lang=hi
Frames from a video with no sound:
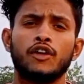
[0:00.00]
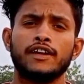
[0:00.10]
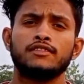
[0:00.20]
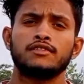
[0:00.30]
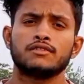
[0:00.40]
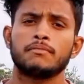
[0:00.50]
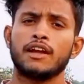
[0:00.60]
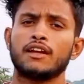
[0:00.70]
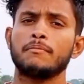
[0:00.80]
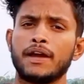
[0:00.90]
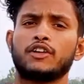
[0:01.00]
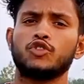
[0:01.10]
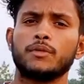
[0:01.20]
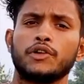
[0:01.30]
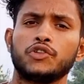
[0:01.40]
गाइस वेलकम बैक
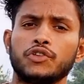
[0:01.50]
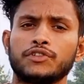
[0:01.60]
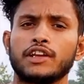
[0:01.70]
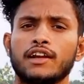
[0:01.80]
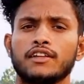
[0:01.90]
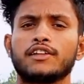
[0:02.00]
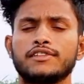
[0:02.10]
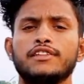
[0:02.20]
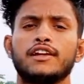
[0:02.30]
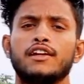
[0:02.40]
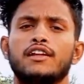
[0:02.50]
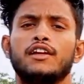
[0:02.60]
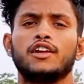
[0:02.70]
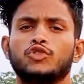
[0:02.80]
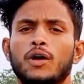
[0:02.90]
टू अवर यूट्यूब चैनल क्रेजी एवल
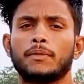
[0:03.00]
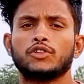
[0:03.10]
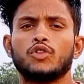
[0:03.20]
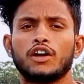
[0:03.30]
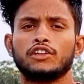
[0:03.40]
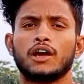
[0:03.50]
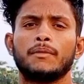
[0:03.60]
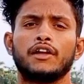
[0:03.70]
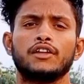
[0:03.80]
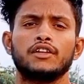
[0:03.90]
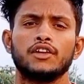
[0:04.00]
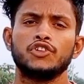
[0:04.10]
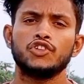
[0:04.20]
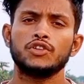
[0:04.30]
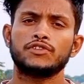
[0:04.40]
तो आपका स्वागत है हमारे
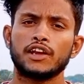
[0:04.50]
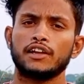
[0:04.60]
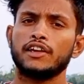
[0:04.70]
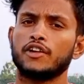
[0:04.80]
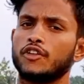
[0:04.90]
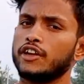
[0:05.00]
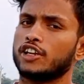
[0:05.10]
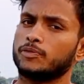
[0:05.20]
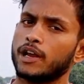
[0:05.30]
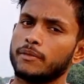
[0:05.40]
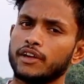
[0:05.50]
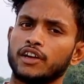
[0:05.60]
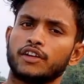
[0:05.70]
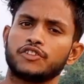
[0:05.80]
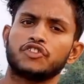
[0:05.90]
यूट्यूब चैनल की एक और नई एक्सपेरिमेंट की
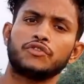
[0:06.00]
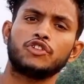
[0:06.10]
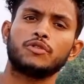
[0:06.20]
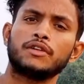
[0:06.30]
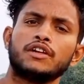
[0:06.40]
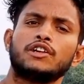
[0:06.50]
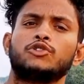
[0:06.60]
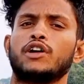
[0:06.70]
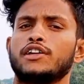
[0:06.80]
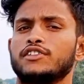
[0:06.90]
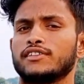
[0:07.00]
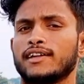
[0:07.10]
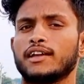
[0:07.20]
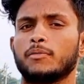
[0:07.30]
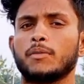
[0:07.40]
इंटरेस्टिंग वीडियो में तो गाइस जैसा
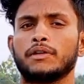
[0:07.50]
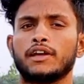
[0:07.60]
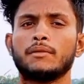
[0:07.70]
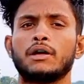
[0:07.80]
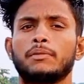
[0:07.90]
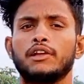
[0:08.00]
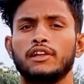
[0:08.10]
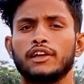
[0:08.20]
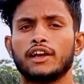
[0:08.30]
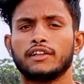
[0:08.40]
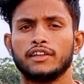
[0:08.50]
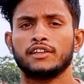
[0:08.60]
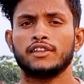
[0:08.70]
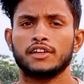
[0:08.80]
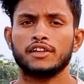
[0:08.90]
कि आपको पता है हम आपके लिए लेकर आते हैं
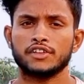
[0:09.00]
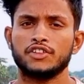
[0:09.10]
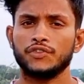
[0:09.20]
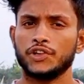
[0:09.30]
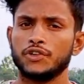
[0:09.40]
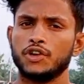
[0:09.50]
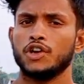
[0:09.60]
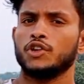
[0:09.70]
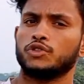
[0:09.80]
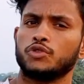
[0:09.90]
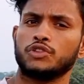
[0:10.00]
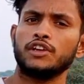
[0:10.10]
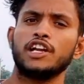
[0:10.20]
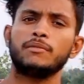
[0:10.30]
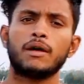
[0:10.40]
एक से एक इंटरेस्टिंग वीडियो तो उसी
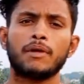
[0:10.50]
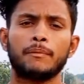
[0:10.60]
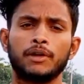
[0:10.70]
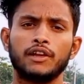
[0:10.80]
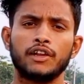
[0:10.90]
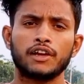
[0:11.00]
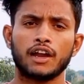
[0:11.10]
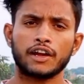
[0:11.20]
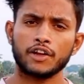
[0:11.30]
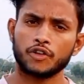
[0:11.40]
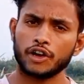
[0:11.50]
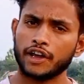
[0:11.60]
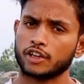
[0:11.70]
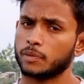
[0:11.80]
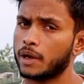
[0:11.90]
लड़ी में हम आपके लिए लेकर आ गए एक और
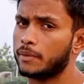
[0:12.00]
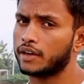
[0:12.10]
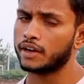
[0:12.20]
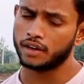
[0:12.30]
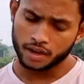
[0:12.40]
नया एक्सपेरिमेंट का